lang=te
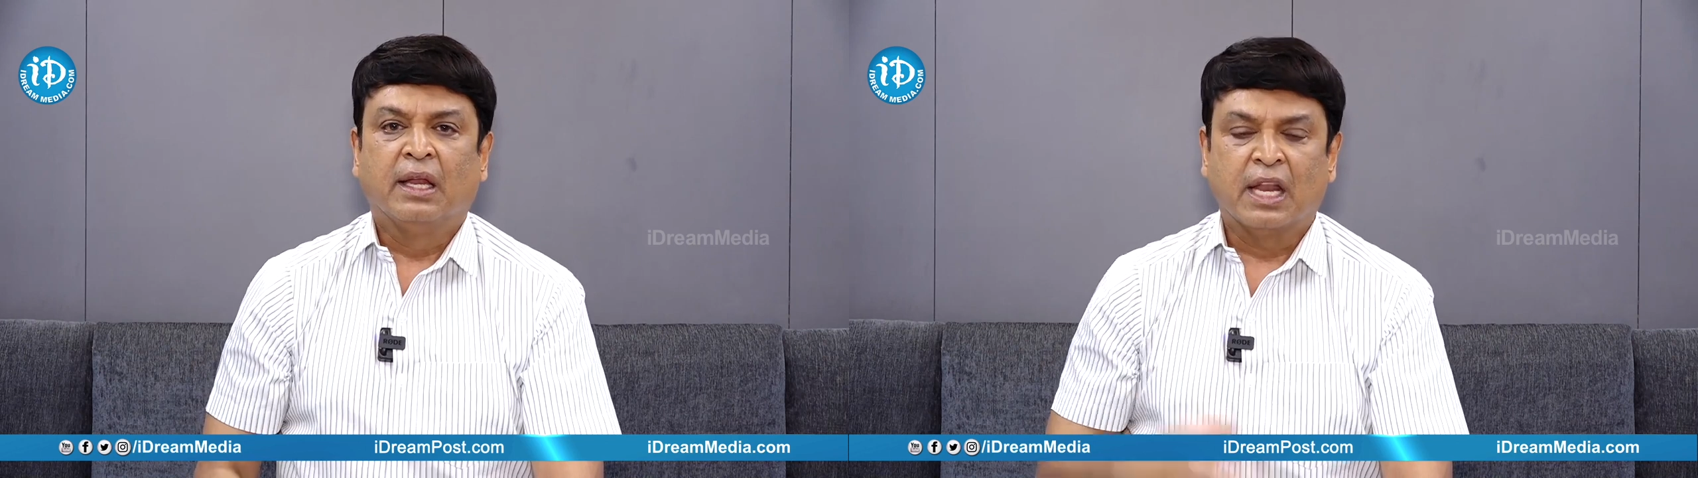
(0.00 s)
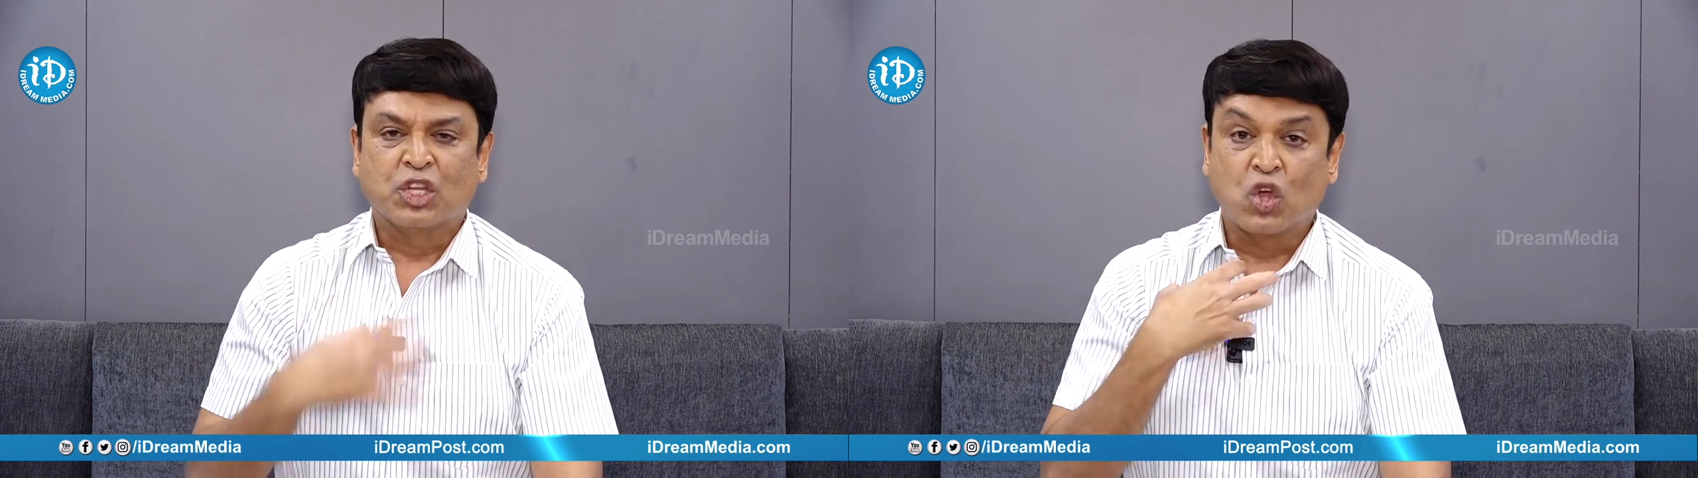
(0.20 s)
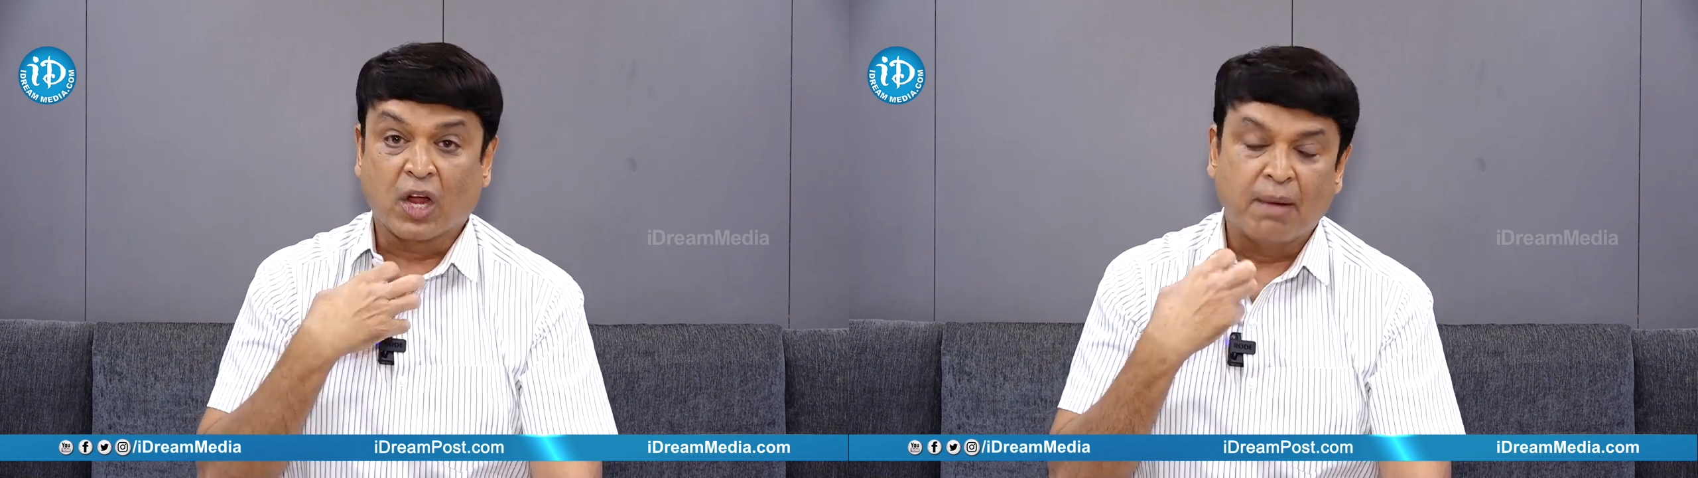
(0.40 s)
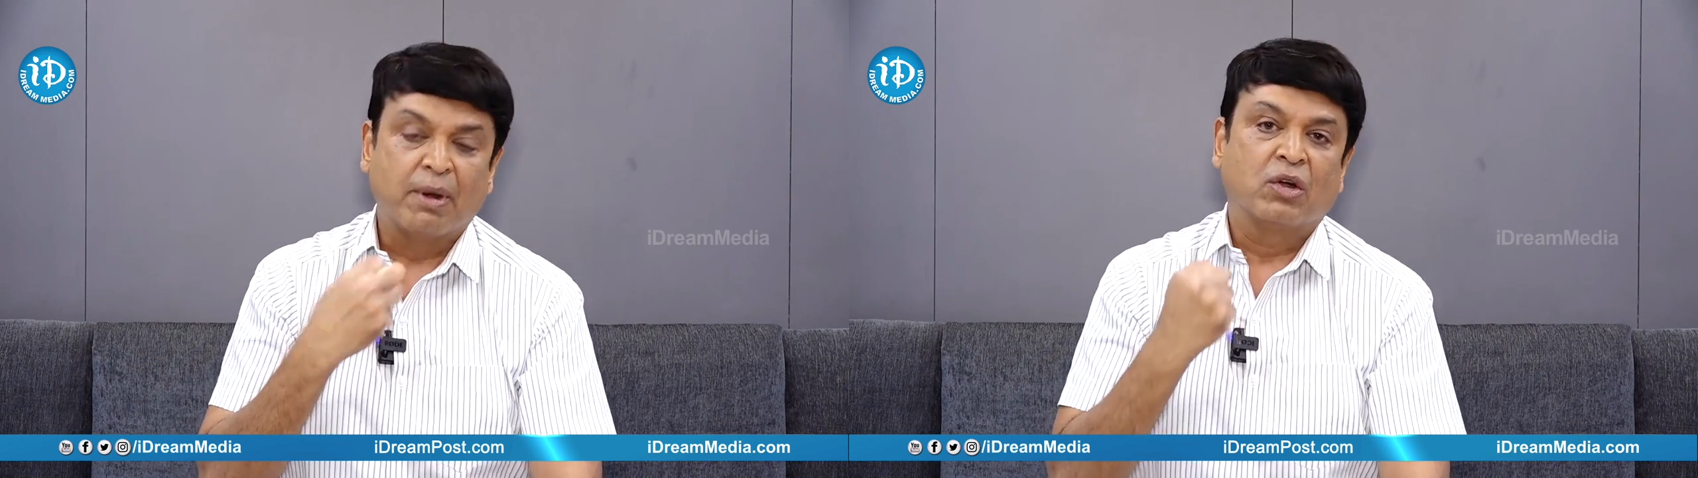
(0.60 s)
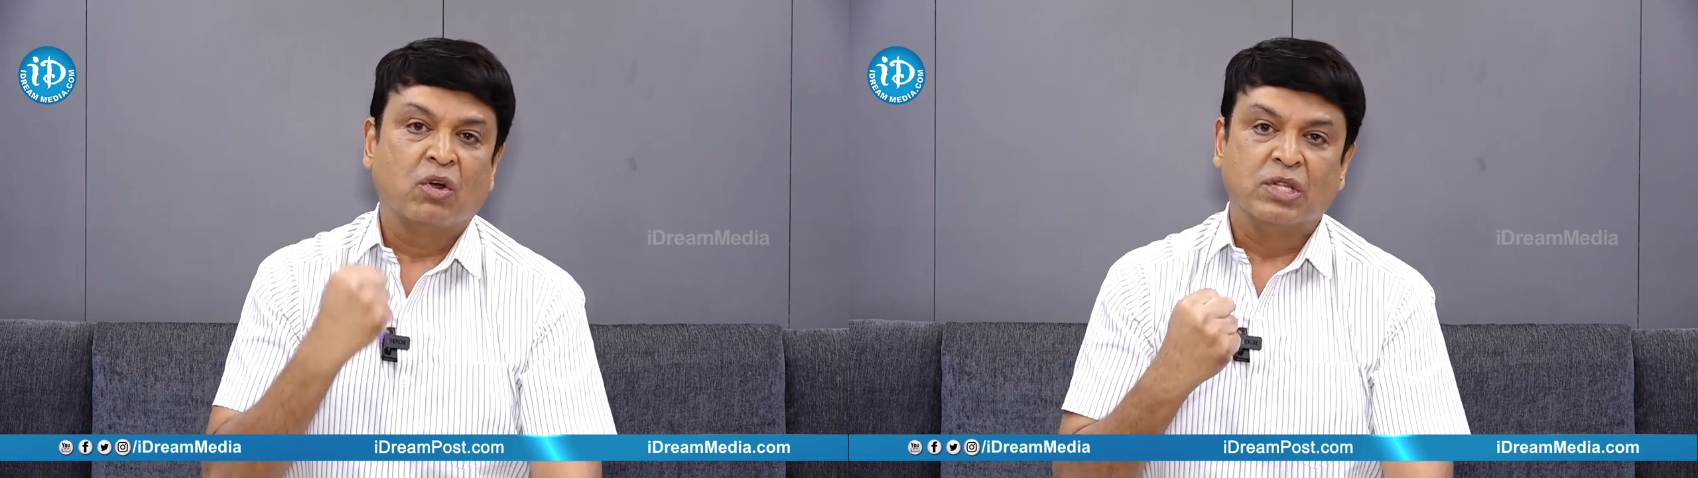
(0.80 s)
నా చొక్కా
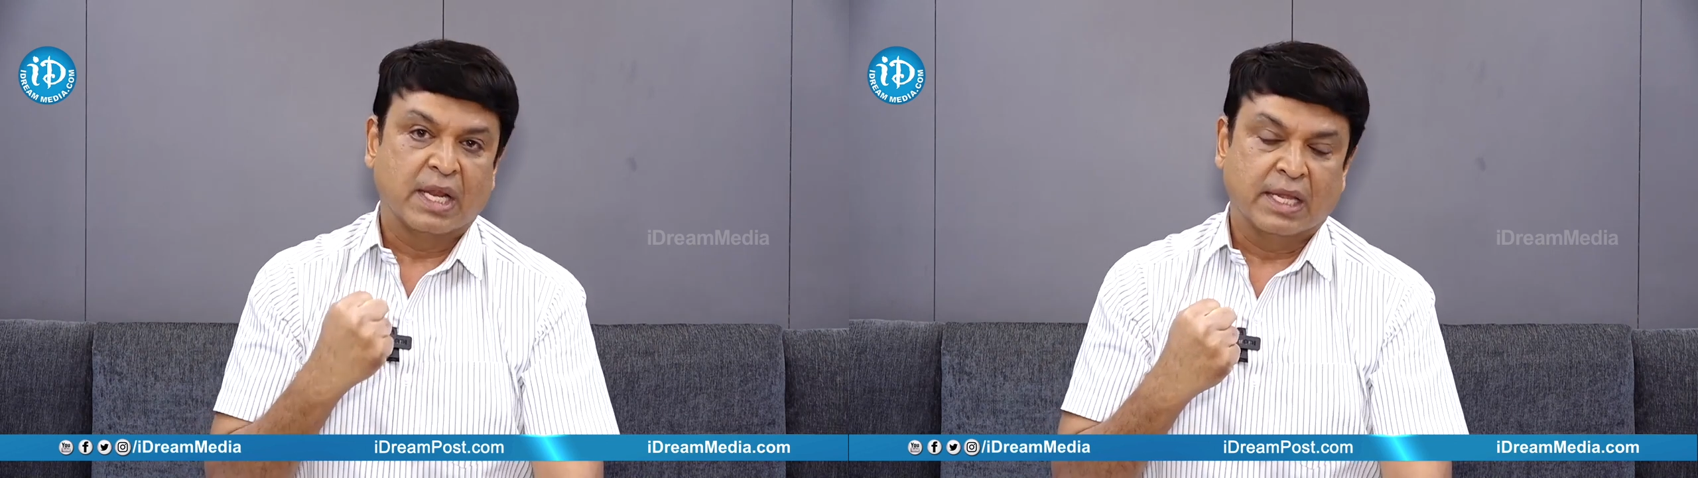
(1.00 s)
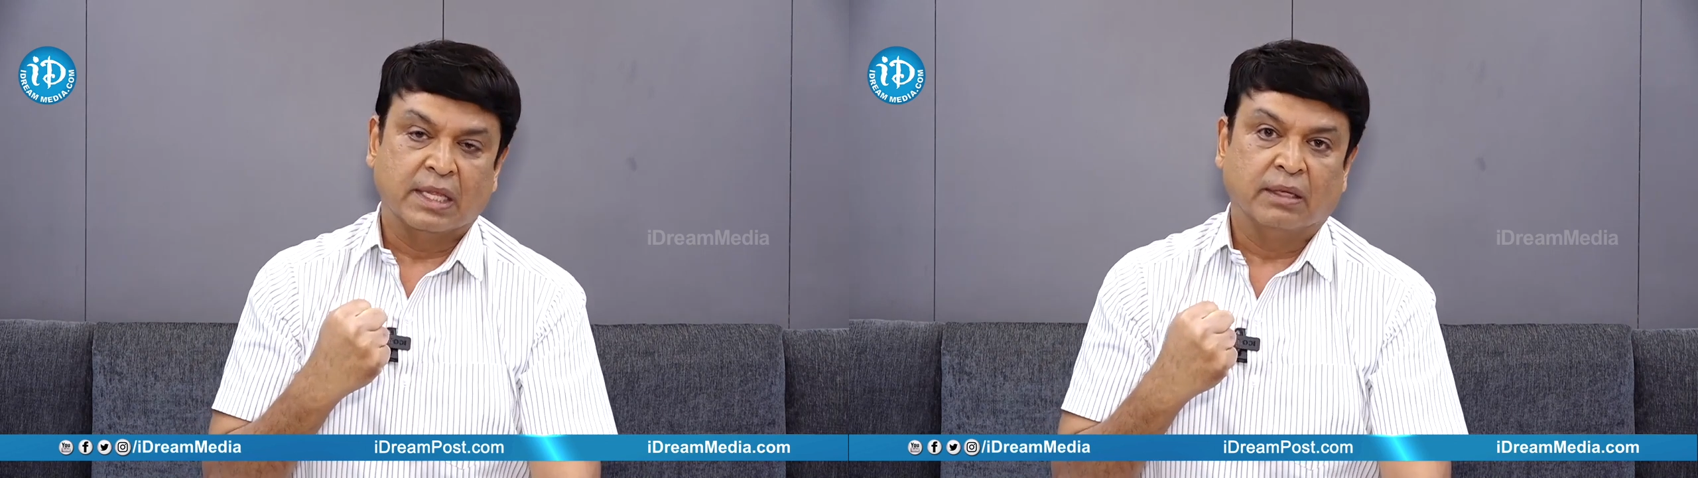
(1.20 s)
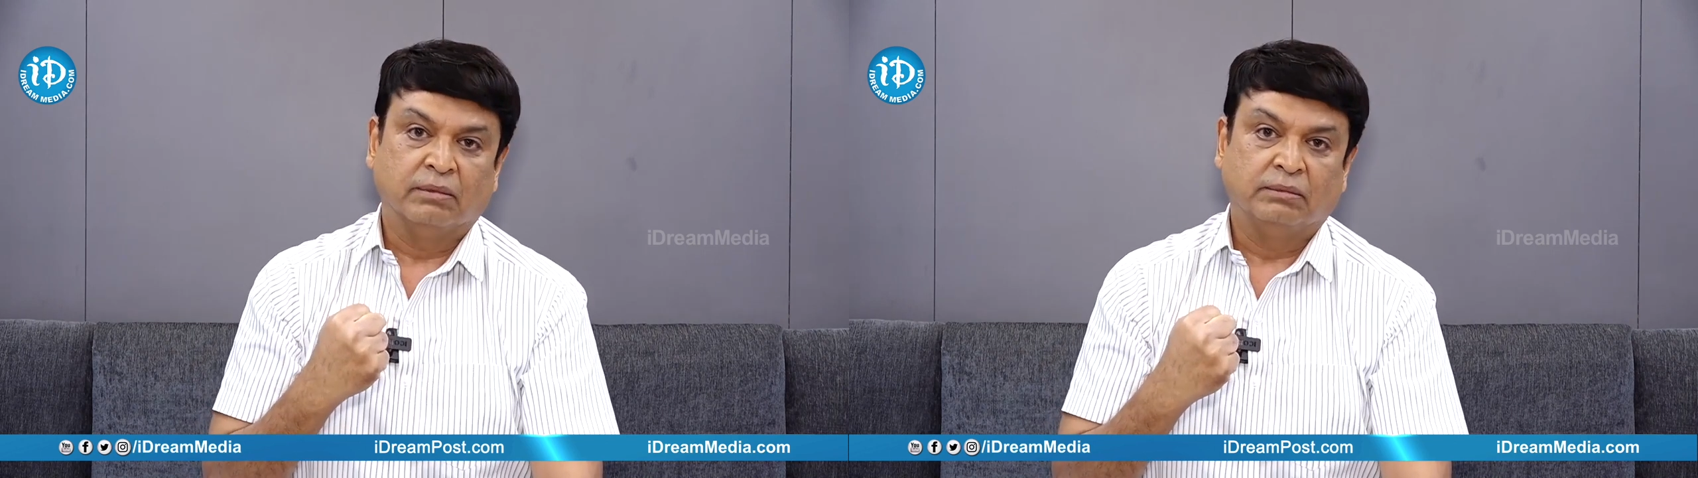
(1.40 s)
పట్టుకోవడం జరిగింది